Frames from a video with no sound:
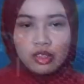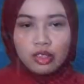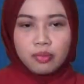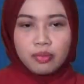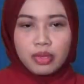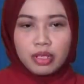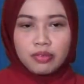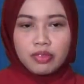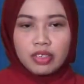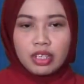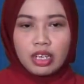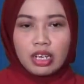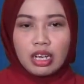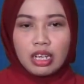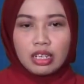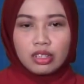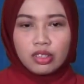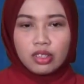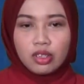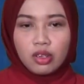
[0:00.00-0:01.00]
Sempat viral
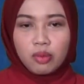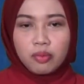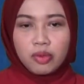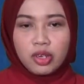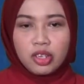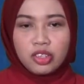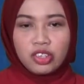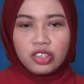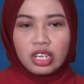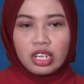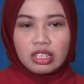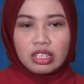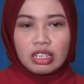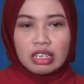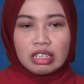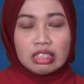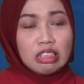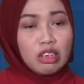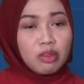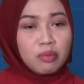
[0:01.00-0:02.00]
aksi koboi
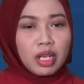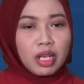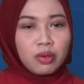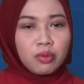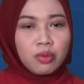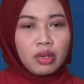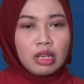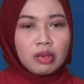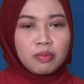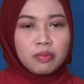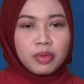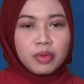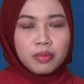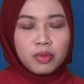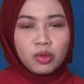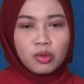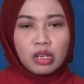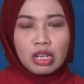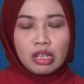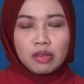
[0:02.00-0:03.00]
jalanan yang melakukan
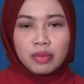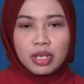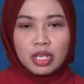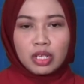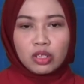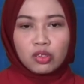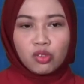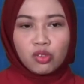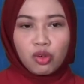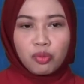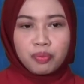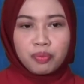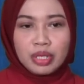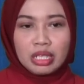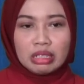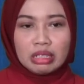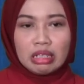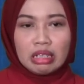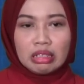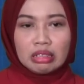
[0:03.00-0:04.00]
pemukulan pada sopir
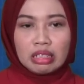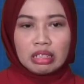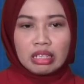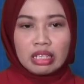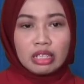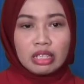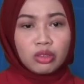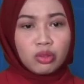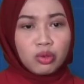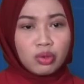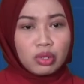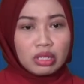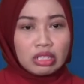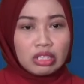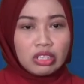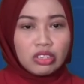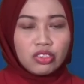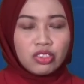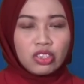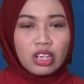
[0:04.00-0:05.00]
dan kernet truk
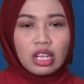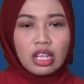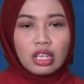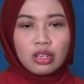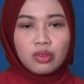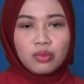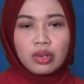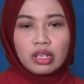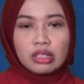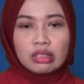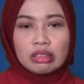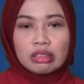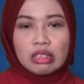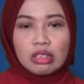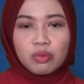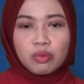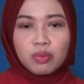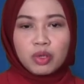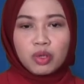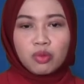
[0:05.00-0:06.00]
di Jalan
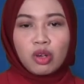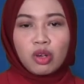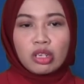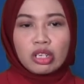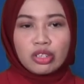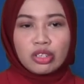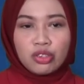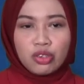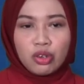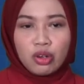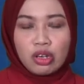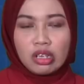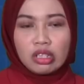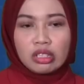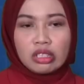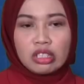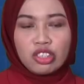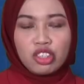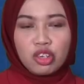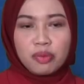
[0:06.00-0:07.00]
Wates Purworejo,
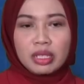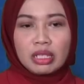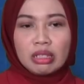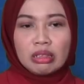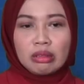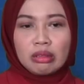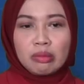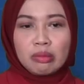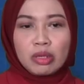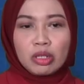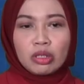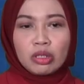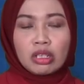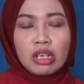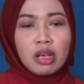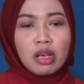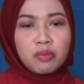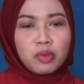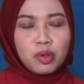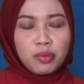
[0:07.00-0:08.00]
Kecamatan Temon,
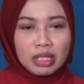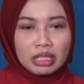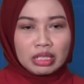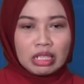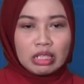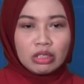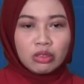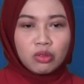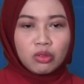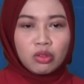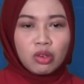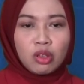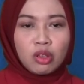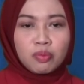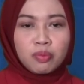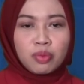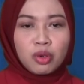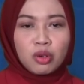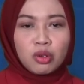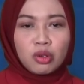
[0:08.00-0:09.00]
Kabupaten Kulon
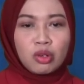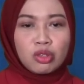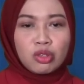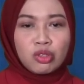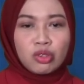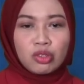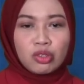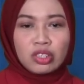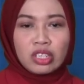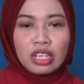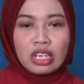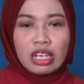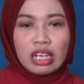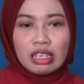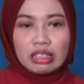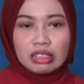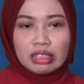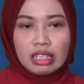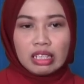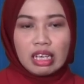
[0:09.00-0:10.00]
Progo,
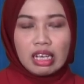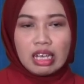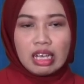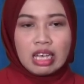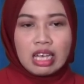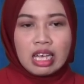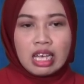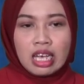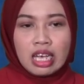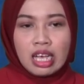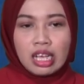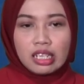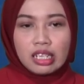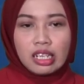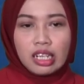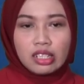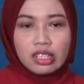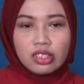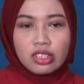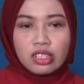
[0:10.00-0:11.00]
Yogyakarta.
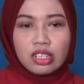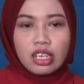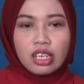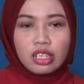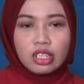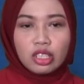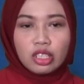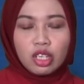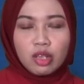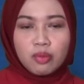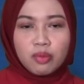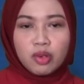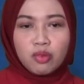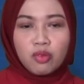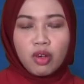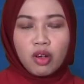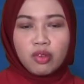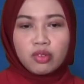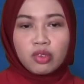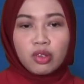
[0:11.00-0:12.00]
Dilansir dari
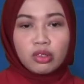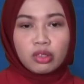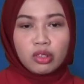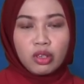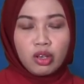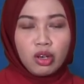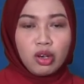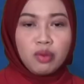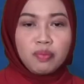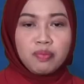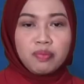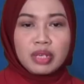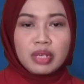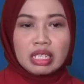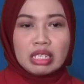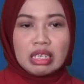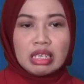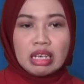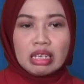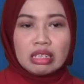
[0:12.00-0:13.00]
tribunwow.com,
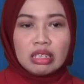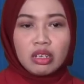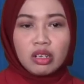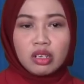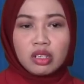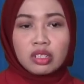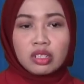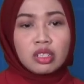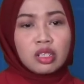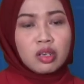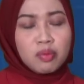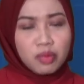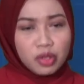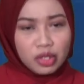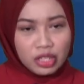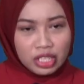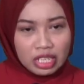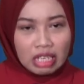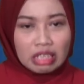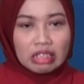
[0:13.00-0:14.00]
pria yang
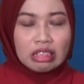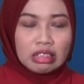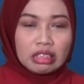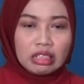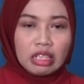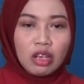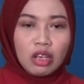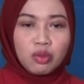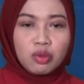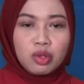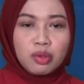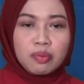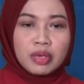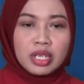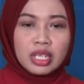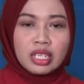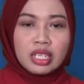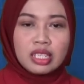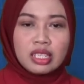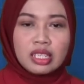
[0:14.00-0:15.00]
kemudian diketahui
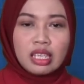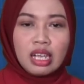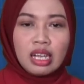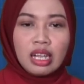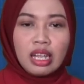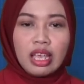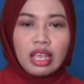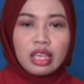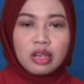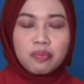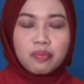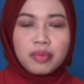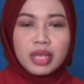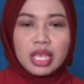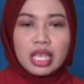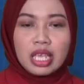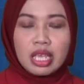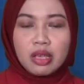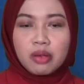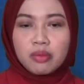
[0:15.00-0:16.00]
berinisial
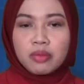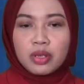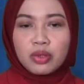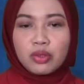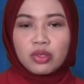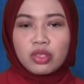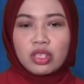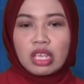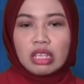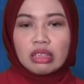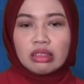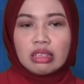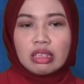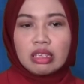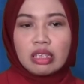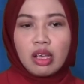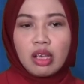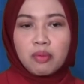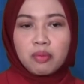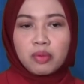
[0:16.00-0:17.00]
RP berusia
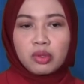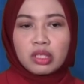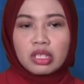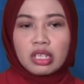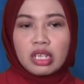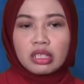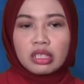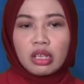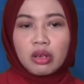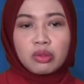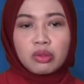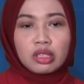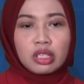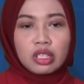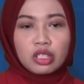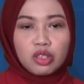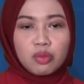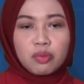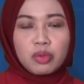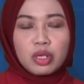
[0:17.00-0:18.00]
33 tahun
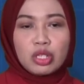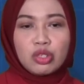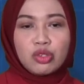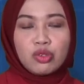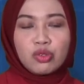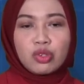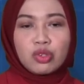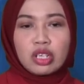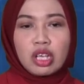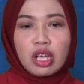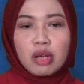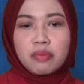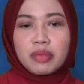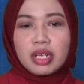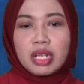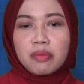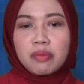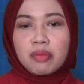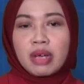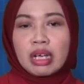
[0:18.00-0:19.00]
tersebut juga
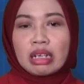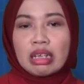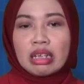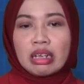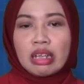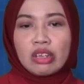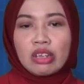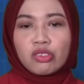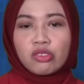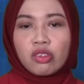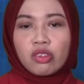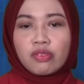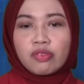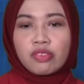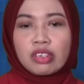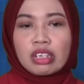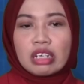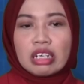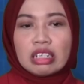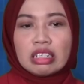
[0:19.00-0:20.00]
menembakkan airsoft
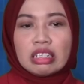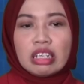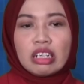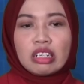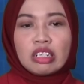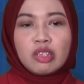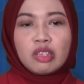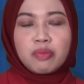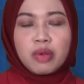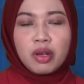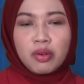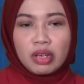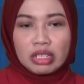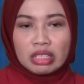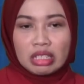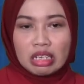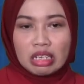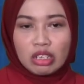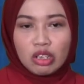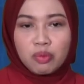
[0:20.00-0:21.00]
gun yang
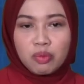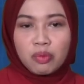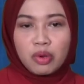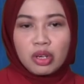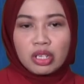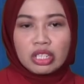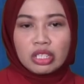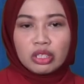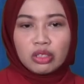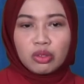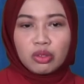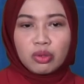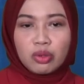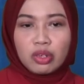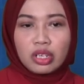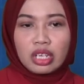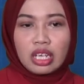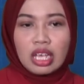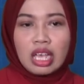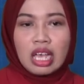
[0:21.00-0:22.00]
dibawanya ke body truk.